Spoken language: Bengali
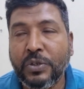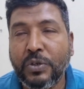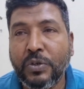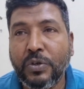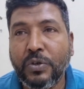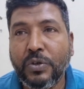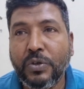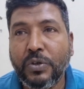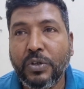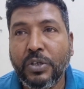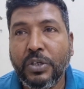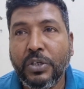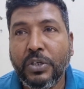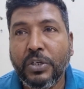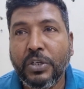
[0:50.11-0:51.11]
জন্য
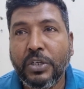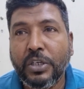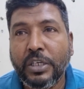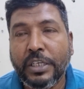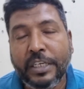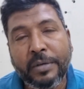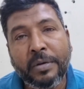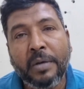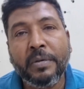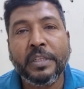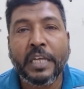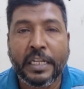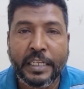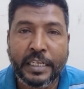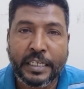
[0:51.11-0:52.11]
কিভাবে
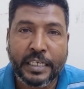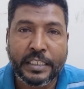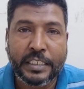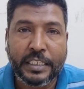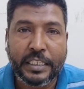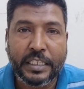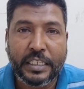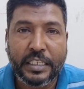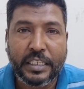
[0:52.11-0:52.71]
তাদের কাছে